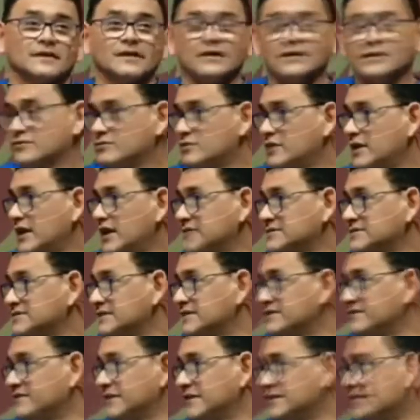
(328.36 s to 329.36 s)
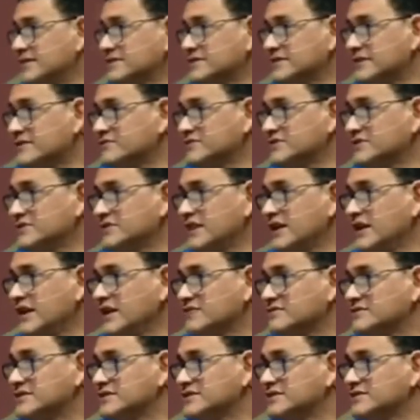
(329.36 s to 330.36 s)
O Edson e a Fernanda estavam
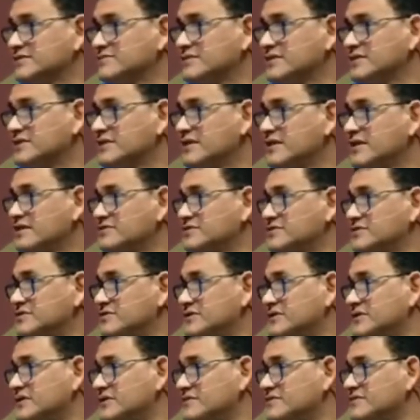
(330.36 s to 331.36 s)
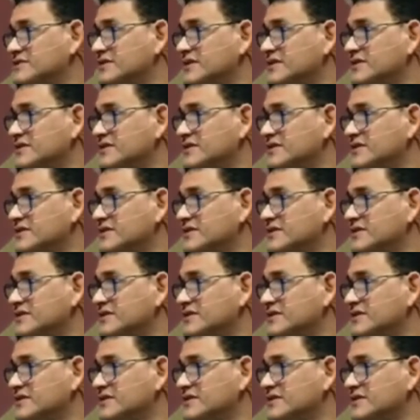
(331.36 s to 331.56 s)
quietos aqui em Maná, vivendo a vida